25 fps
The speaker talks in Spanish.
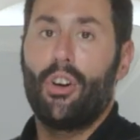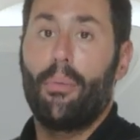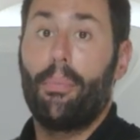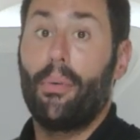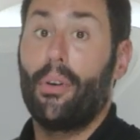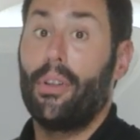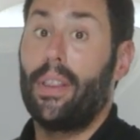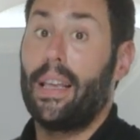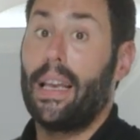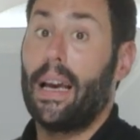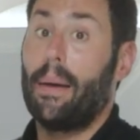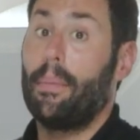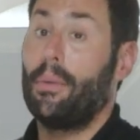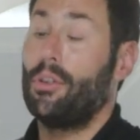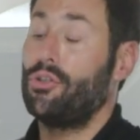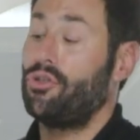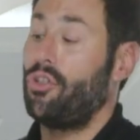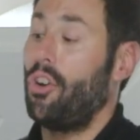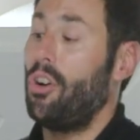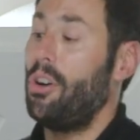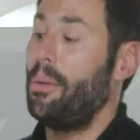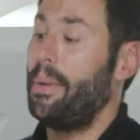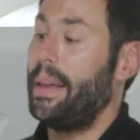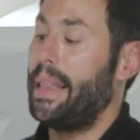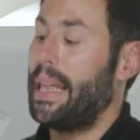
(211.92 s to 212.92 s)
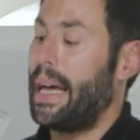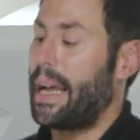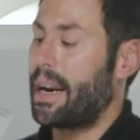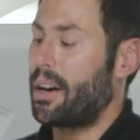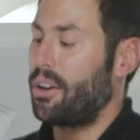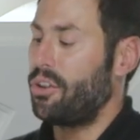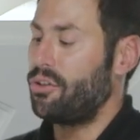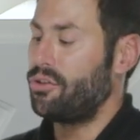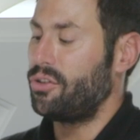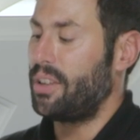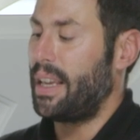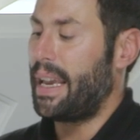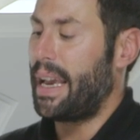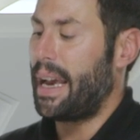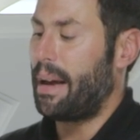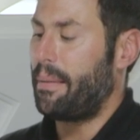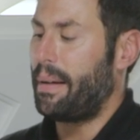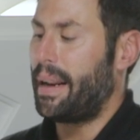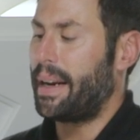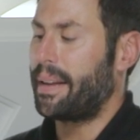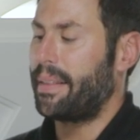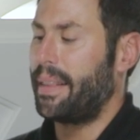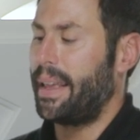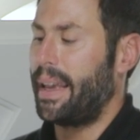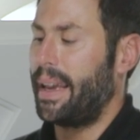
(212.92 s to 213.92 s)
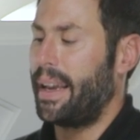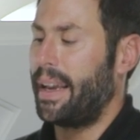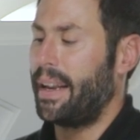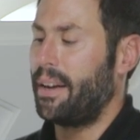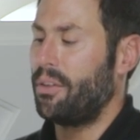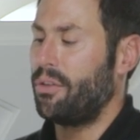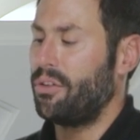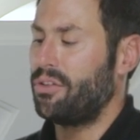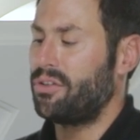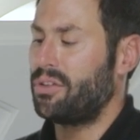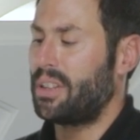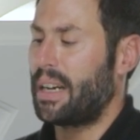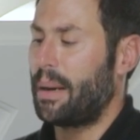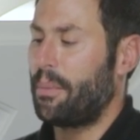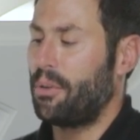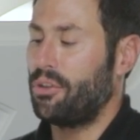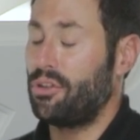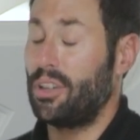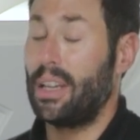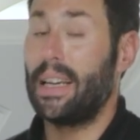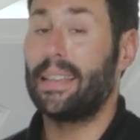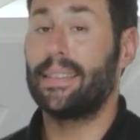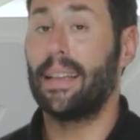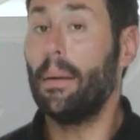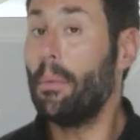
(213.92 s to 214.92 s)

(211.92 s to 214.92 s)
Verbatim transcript: no podíamos olvidarnos de hablar de nuestra mochila.